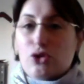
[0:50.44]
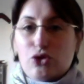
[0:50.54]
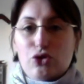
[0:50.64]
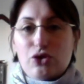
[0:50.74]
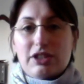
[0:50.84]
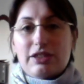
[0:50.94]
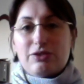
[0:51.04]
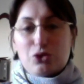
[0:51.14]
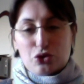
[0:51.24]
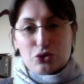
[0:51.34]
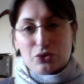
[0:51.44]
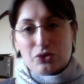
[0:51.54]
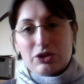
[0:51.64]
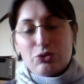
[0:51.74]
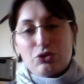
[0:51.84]
Je rectifie, aujourd'hui
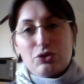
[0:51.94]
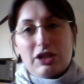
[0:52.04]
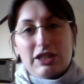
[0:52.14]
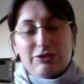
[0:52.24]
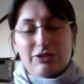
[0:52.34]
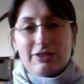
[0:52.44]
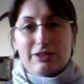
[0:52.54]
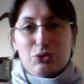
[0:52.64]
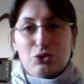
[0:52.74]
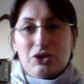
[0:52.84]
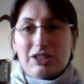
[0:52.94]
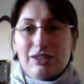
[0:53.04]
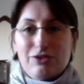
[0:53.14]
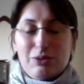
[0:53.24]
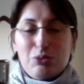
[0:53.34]
on a du soleil, il fait 0 degré,
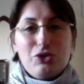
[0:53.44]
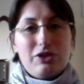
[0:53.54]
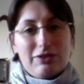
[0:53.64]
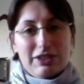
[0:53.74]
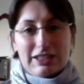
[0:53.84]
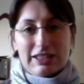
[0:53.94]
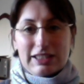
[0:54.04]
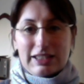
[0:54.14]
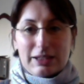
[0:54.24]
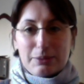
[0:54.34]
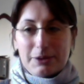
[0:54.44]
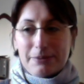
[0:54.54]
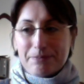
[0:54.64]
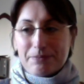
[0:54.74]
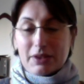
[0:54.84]
il fait beau, ça va être agréable.
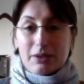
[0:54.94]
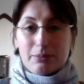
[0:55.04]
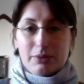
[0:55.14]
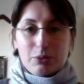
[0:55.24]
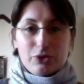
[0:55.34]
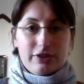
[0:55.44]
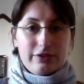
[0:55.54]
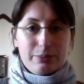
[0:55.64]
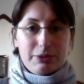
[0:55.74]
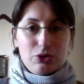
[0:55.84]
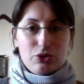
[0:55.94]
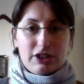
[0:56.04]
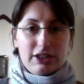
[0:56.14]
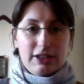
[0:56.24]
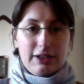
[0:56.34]
Mais bon, ça va pas
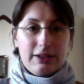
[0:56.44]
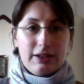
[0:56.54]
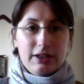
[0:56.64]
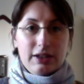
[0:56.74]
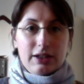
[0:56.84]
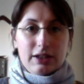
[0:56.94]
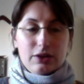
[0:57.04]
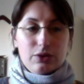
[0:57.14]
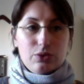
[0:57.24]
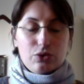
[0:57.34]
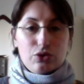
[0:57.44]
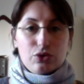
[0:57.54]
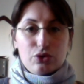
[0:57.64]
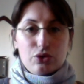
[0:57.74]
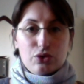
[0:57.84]
durer. Donc,
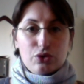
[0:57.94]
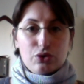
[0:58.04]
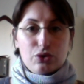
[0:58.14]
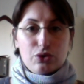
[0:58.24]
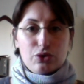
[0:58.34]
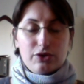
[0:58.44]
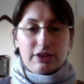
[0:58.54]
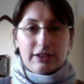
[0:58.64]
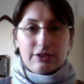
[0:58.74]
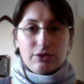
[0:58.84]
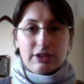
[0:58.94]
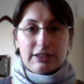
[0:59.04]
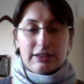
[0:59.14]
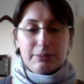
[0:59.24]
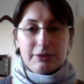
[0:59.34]
euh, ça risque
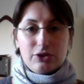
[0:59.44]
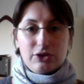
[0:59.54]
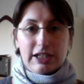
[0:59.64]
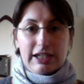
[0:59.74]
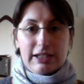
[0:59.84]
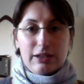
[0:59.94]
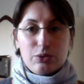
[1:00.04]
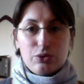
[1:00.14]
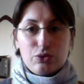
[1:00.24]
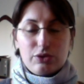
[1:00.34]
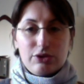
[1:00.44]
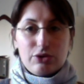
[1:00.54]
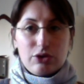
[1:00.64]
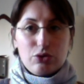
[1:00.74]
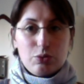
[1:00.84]
d'être un épisode très long, donc il
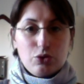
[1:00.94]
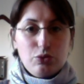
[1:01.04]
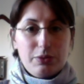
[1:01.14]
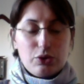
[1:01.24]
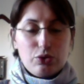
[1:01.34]
sera sûrement coupé en